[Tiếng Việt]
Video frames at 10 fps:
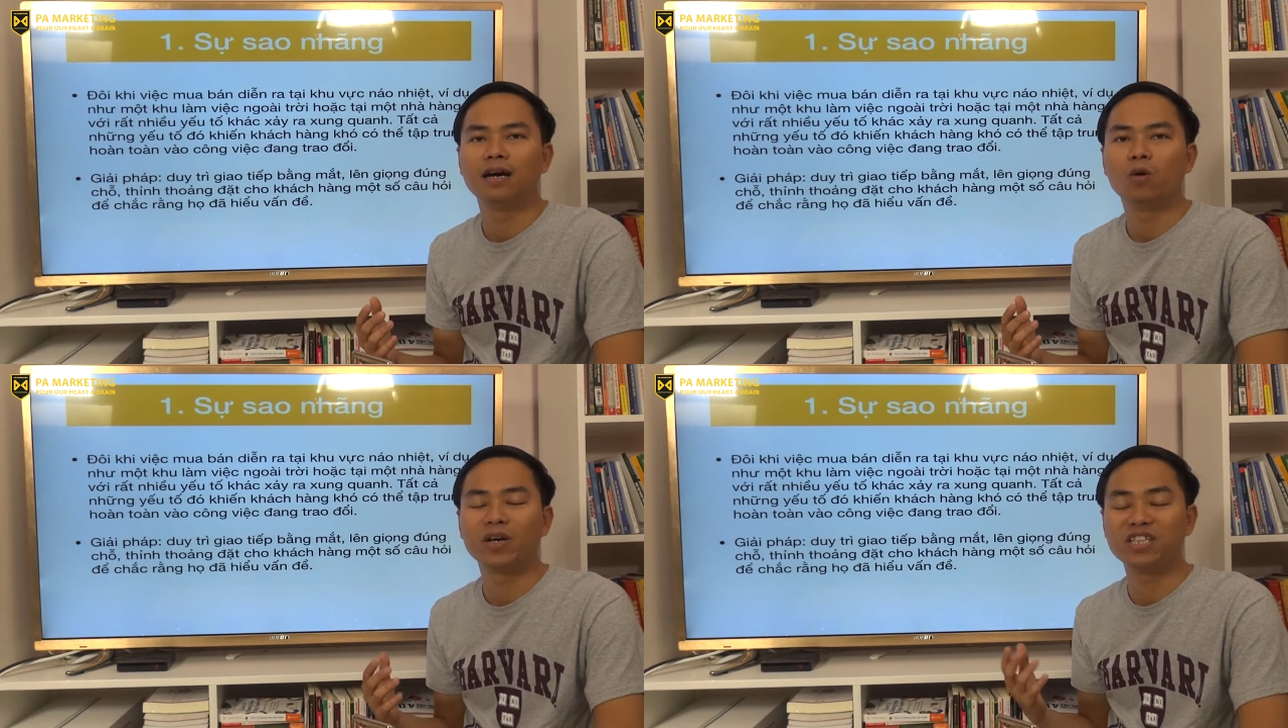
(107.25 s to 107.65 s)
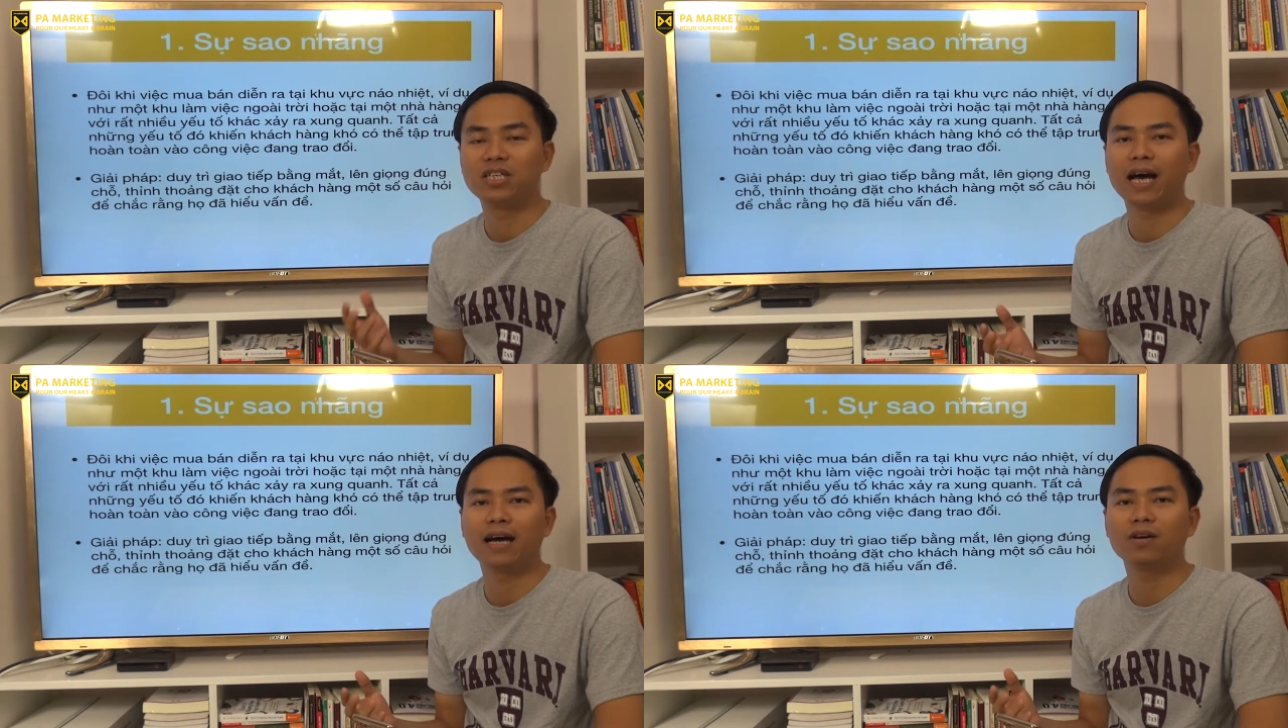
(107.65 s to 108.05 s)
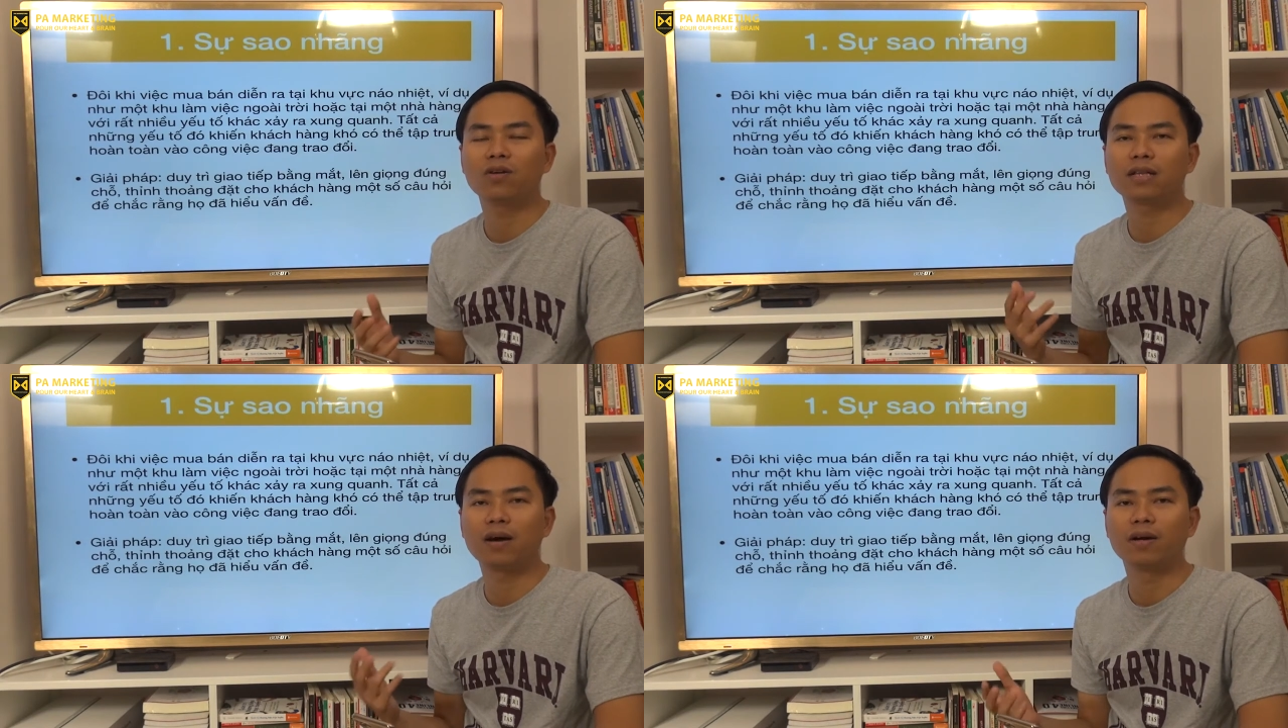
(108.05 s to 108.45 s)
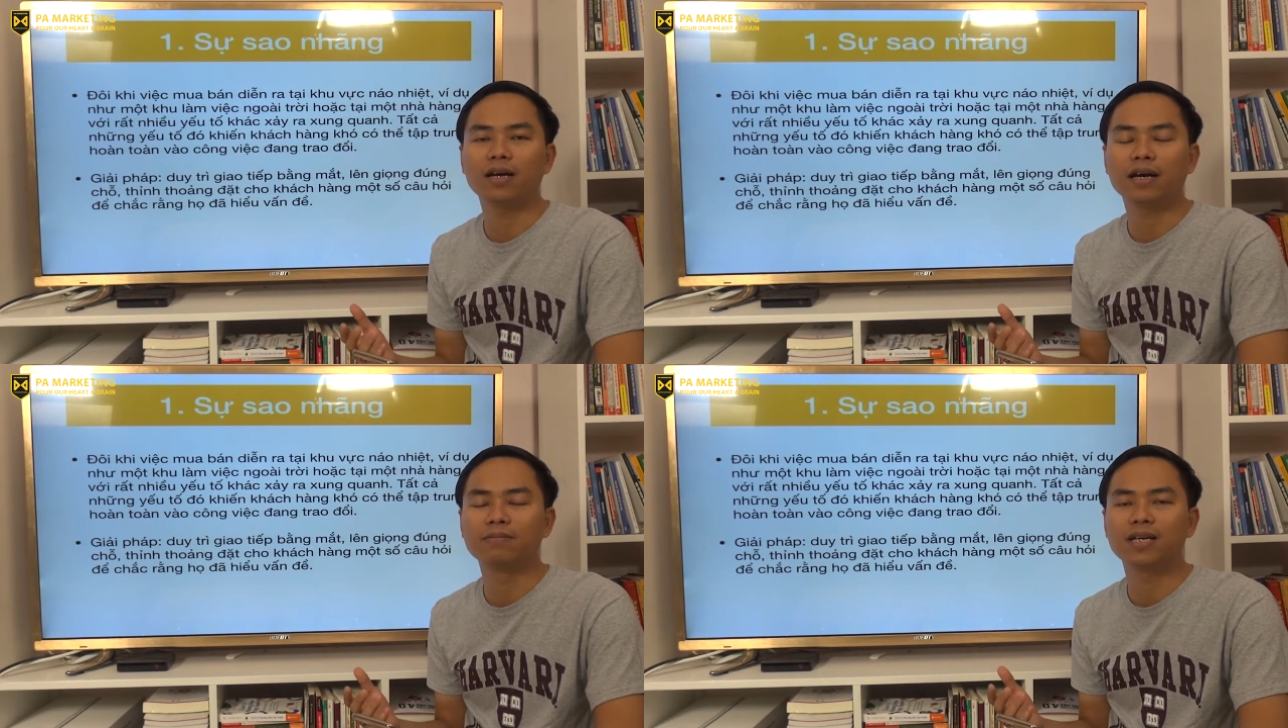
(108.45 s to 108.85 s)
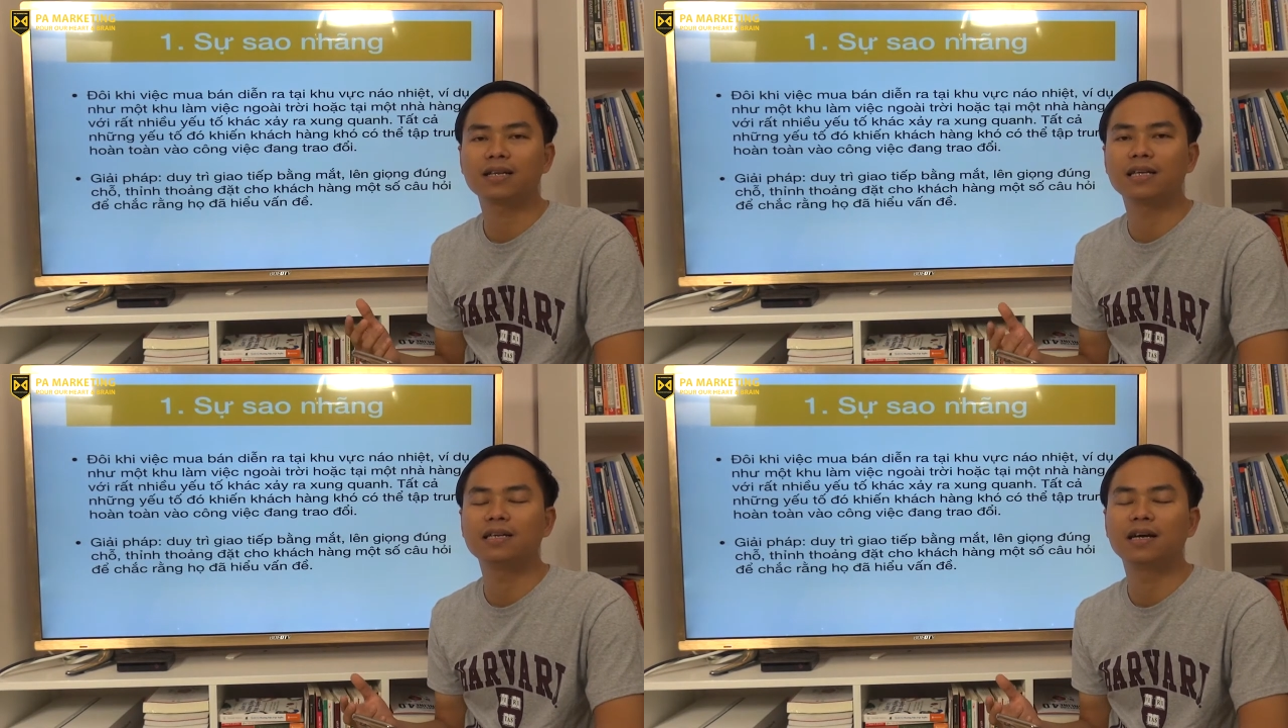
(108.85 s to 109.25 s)
hoành tráng nó tạo được cái
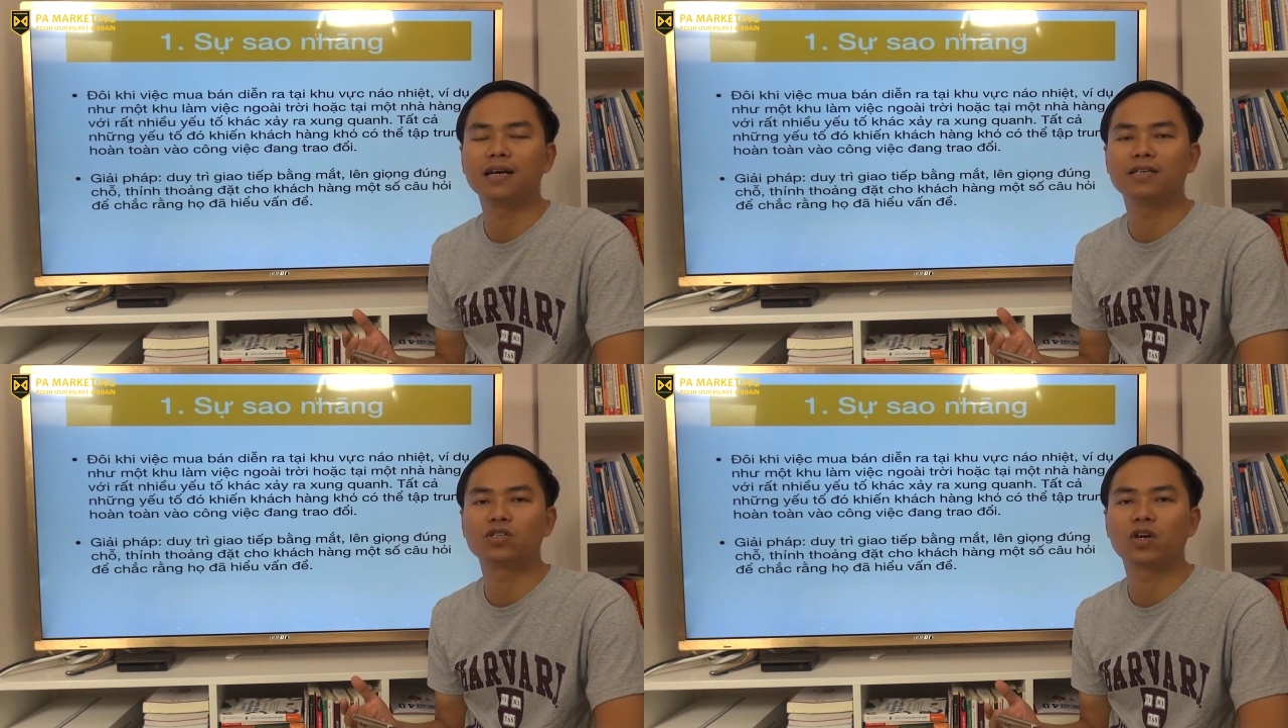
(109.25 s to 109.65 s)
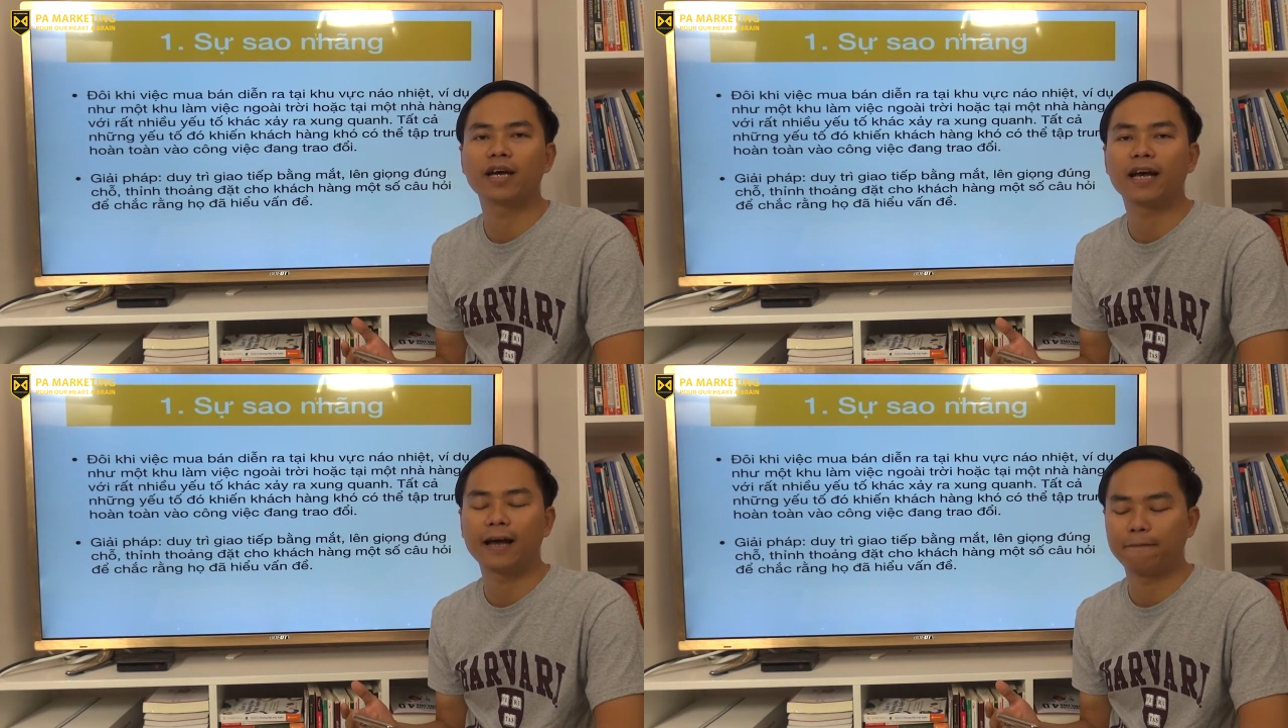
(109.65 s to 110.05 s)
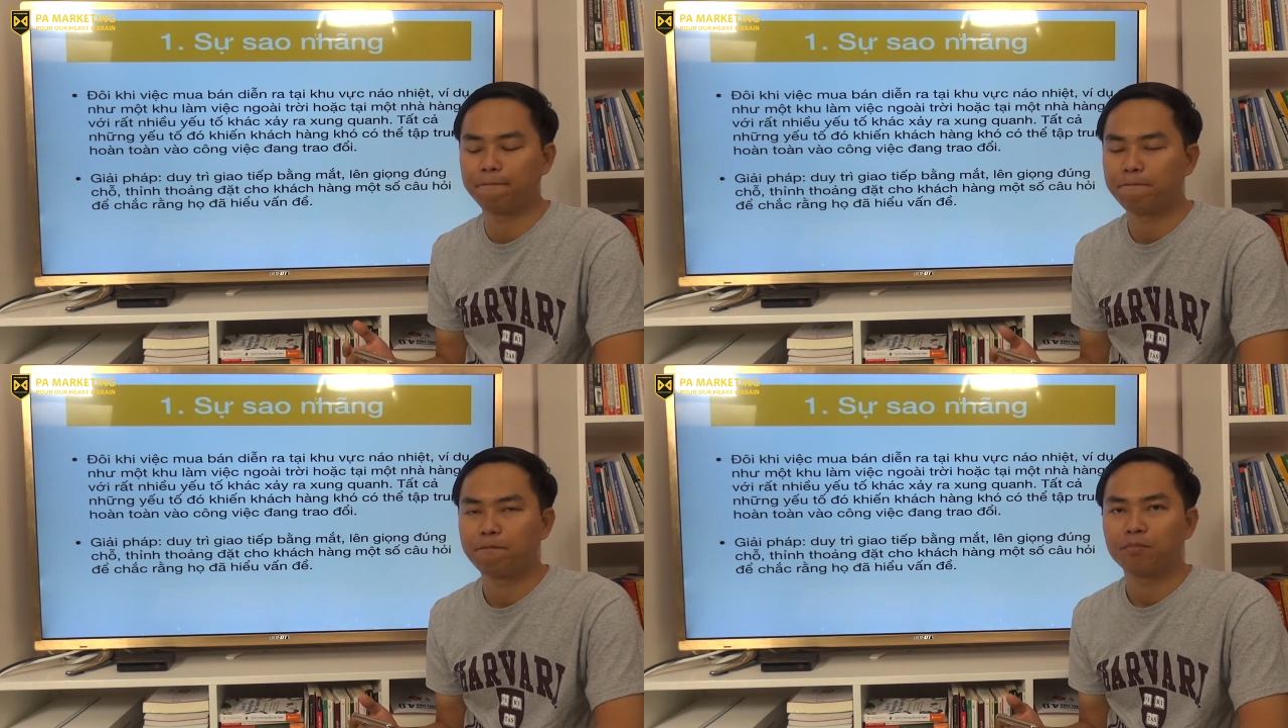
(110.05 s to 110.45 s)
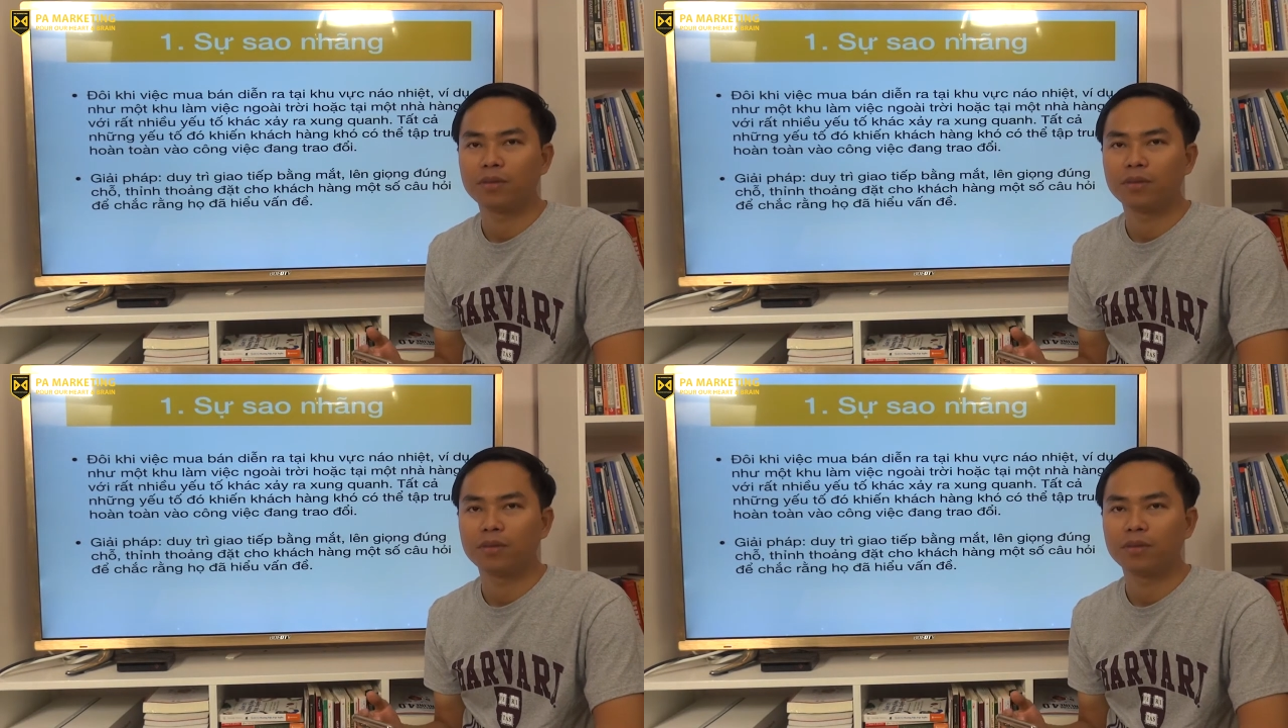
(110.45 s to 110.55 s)
cảm giác tin cậy cho khách hàng